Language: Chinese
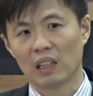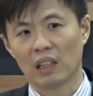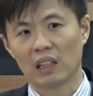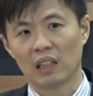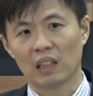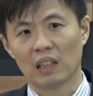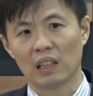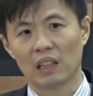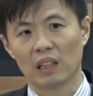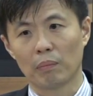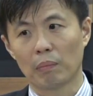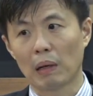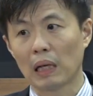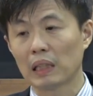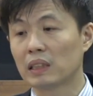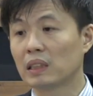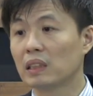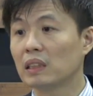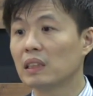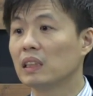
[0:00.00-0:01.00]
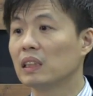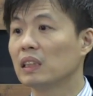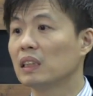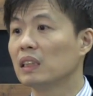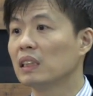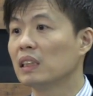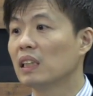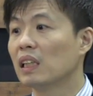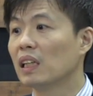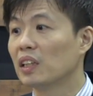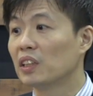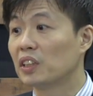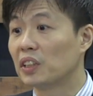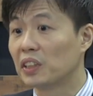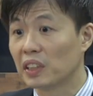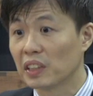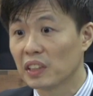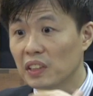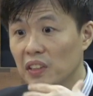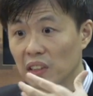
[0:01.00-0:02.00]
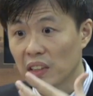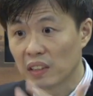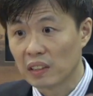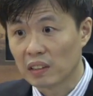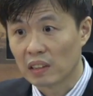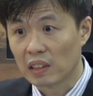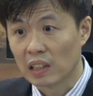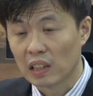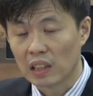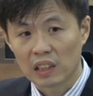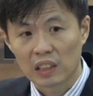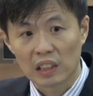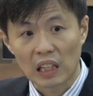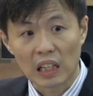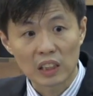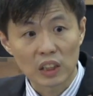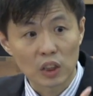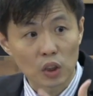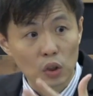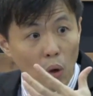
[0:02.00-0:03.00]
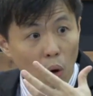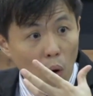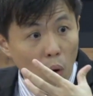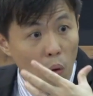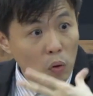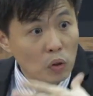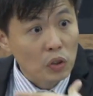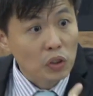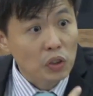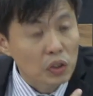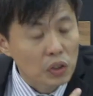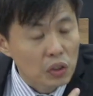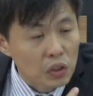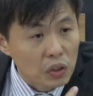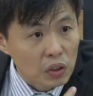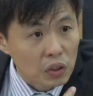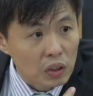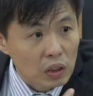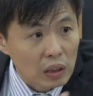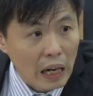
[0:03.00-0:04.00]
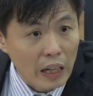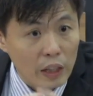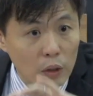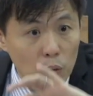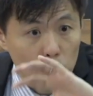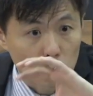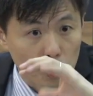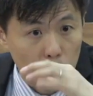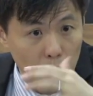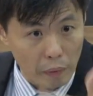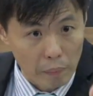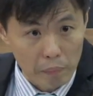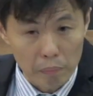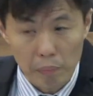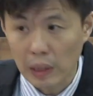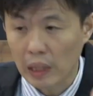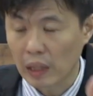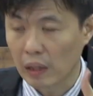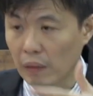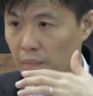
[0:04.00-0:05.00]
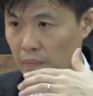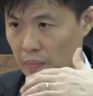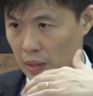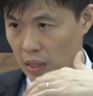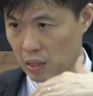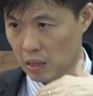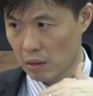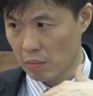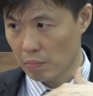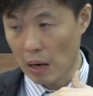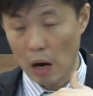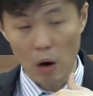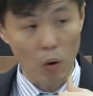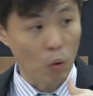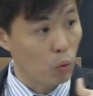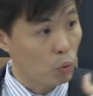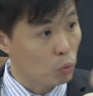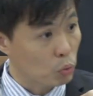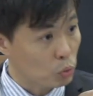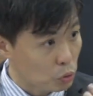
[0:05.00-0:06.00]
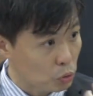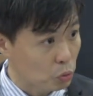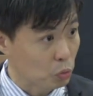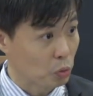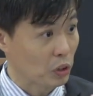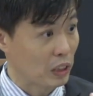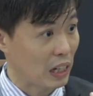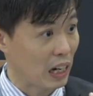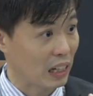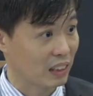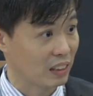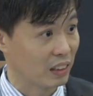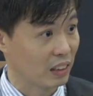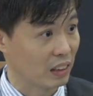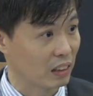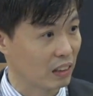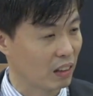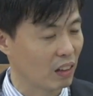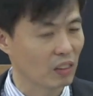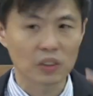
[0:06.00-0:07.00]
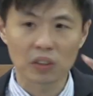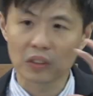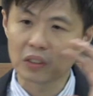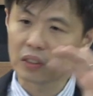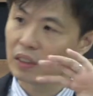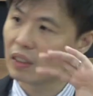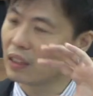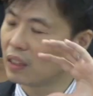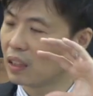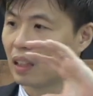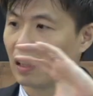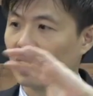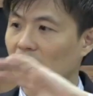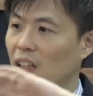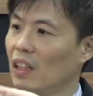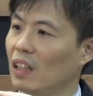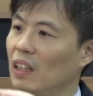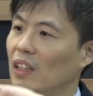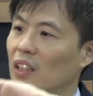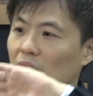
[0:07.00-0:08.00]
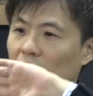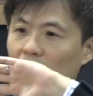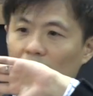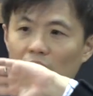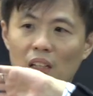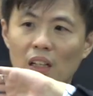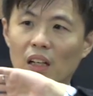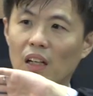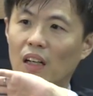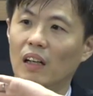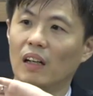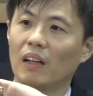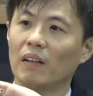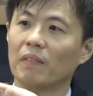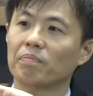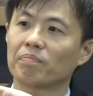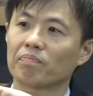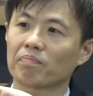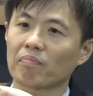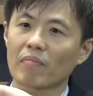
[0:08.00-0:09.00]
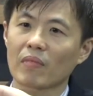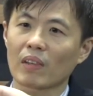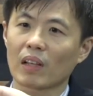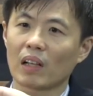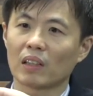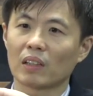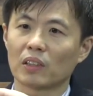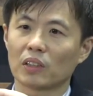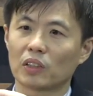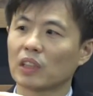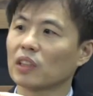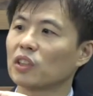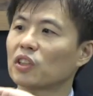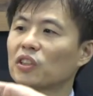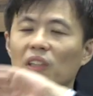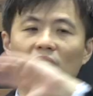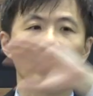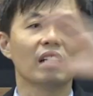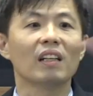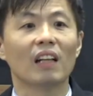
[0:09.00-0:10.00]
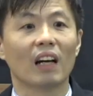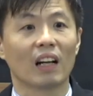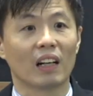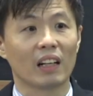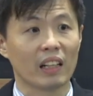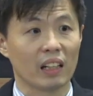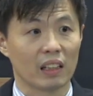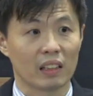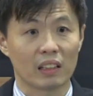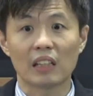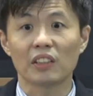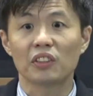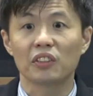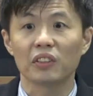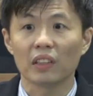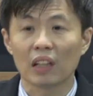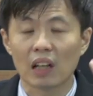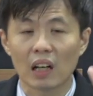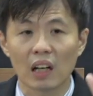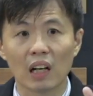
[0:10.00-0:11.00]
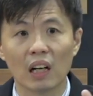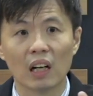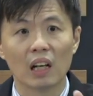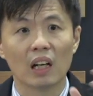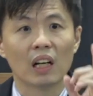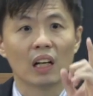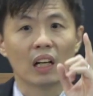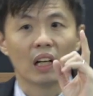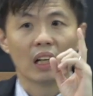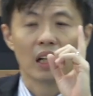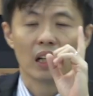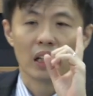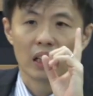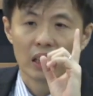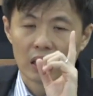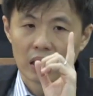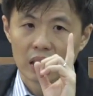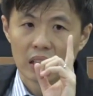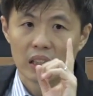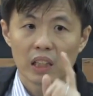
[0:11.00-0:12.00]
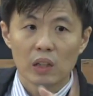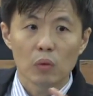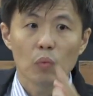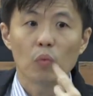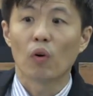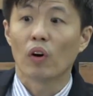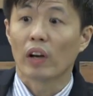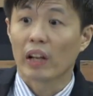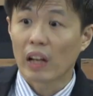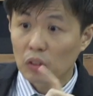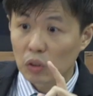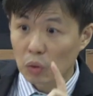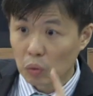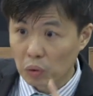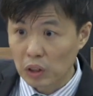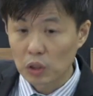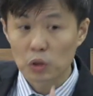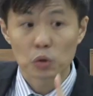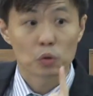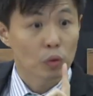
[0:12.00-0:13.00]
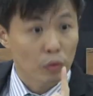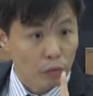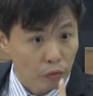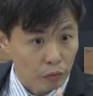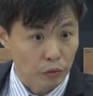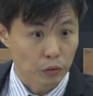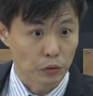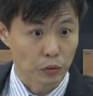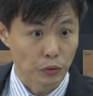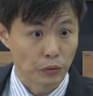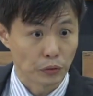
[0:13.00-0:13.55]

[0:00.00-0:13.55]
啊，把自己牺牲，但是同时他有权柄。保护属于他的人哦，这是一个，呃，这个神的能力。但是呢，你我要懂得顺服主，